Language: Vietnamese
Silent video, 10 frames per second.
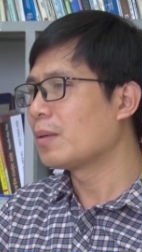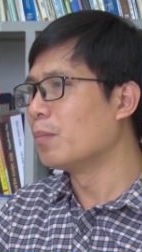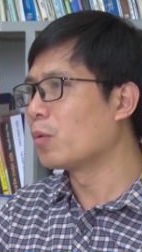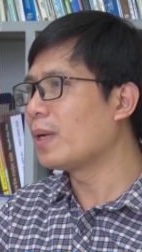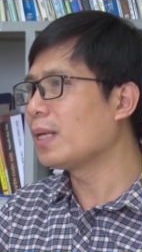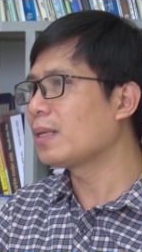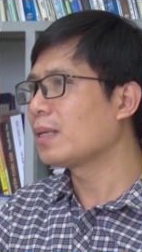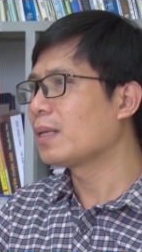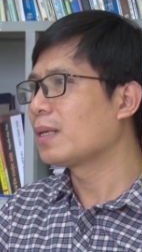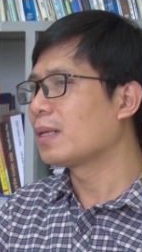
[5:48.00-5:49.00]
mục đích
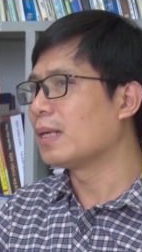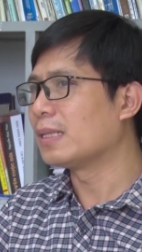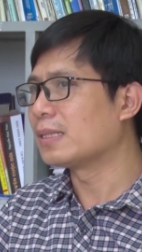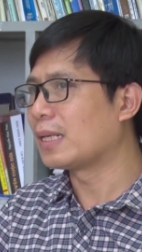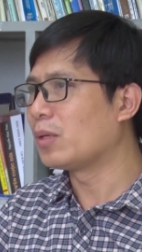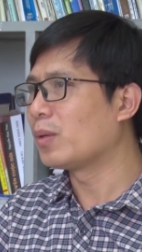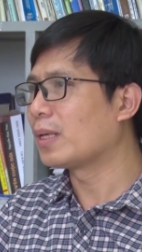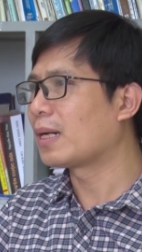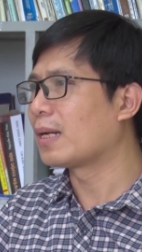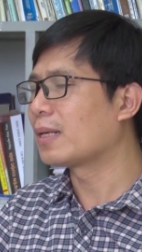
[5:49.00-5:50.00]
để rèn luyện
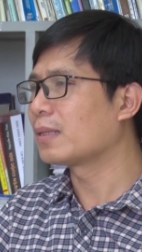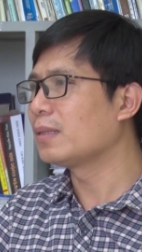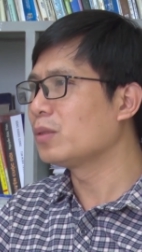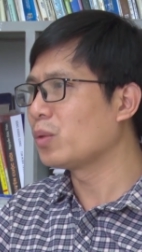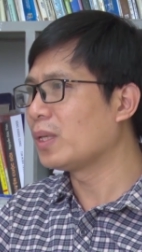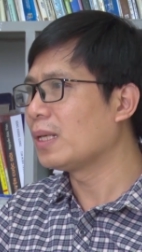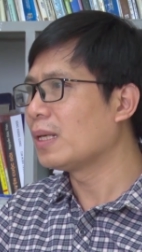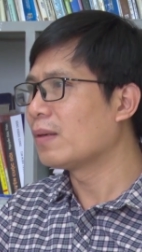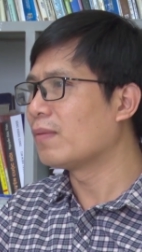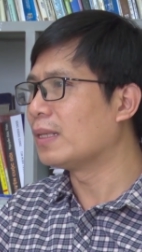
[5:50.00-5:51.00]
khả năng tư duy
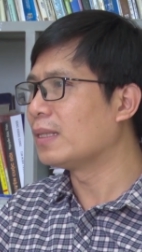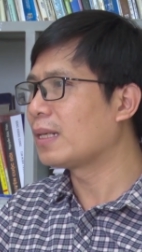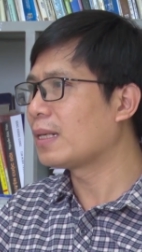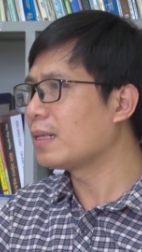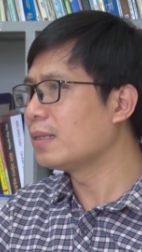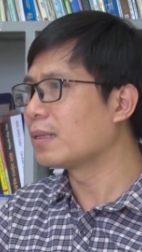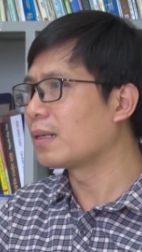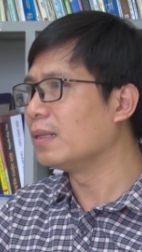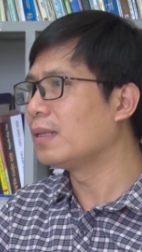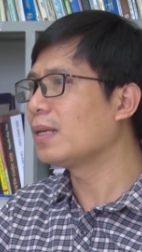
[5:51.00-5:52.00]
và những cái năng lực
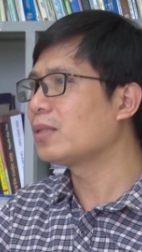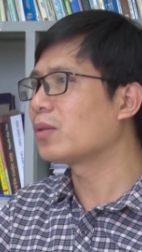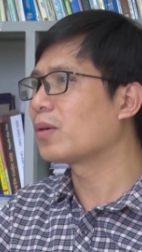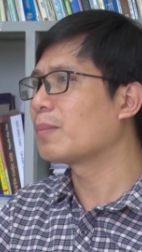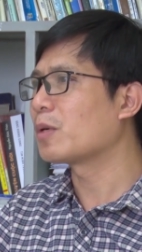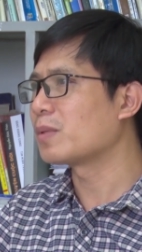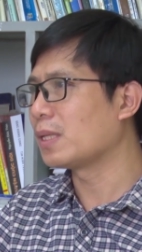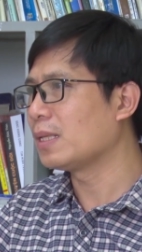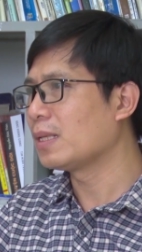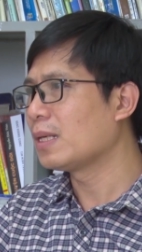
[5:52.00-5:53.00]
cần thiết cho các em học
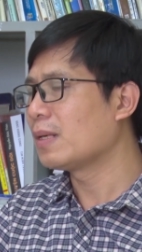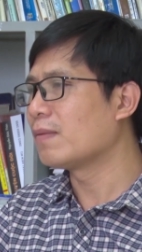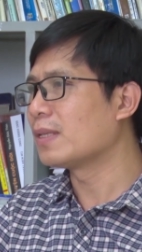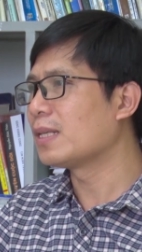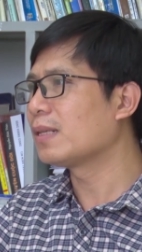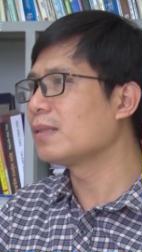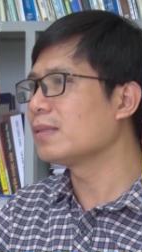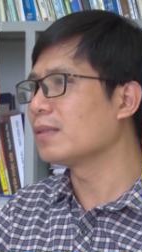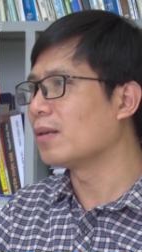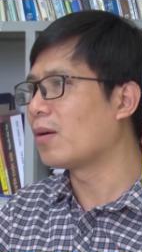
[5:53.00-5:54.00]
sinh và trên cơ
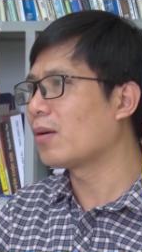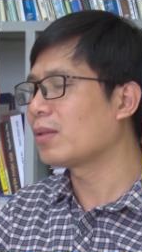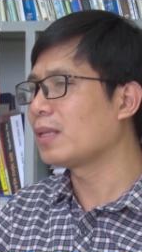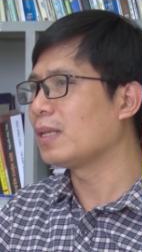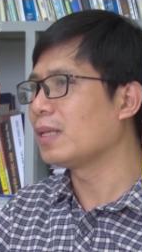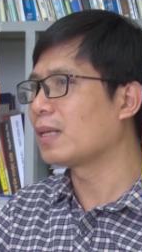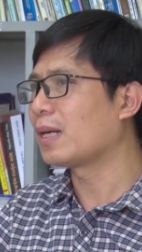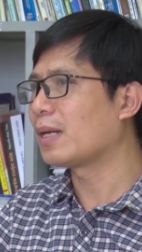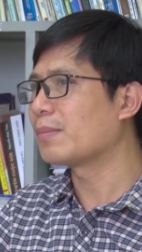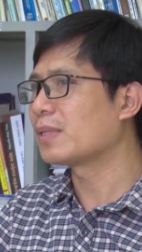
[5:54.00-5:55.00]
sở đó thì
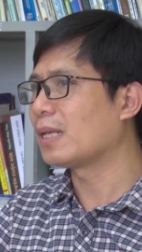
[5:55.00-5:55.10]
các em